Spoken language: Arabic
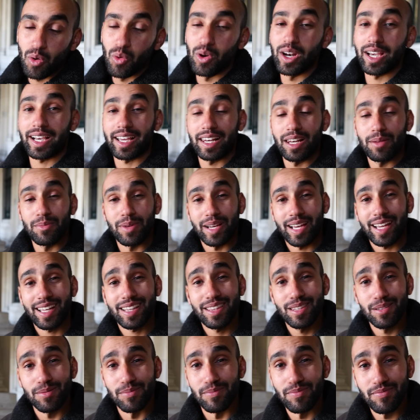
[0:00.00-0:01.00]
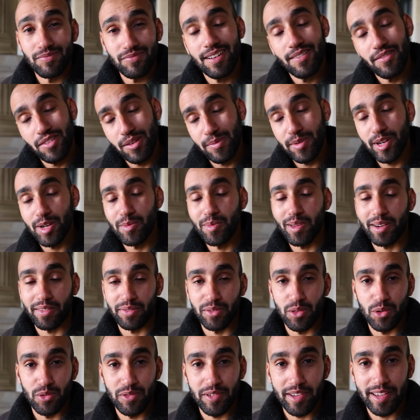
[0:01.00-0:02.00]
ولكن لما نقدم في منهم
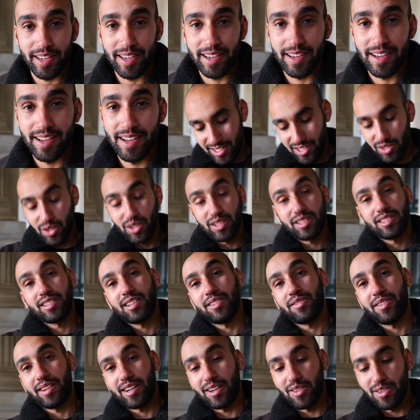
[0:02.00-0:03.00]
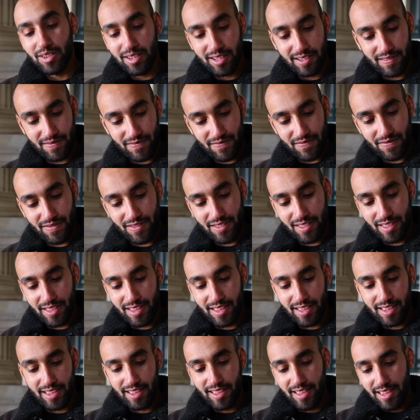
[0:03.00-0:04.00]
يرفضوا فيها جواز السفر أو.
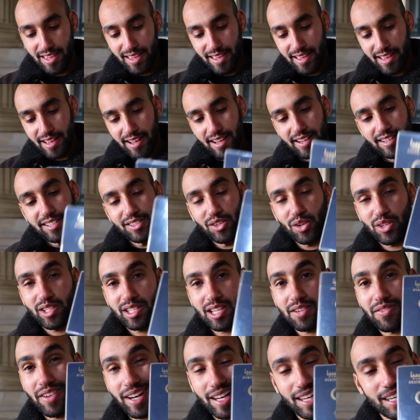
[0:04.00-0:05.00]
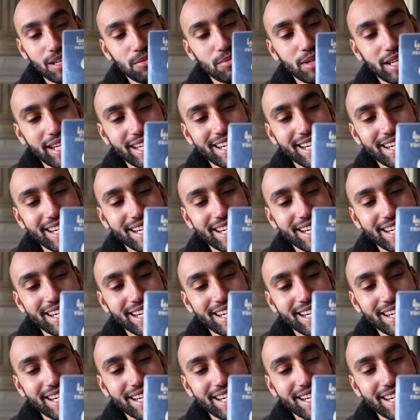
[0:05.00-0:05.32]
جواز السفر ليبي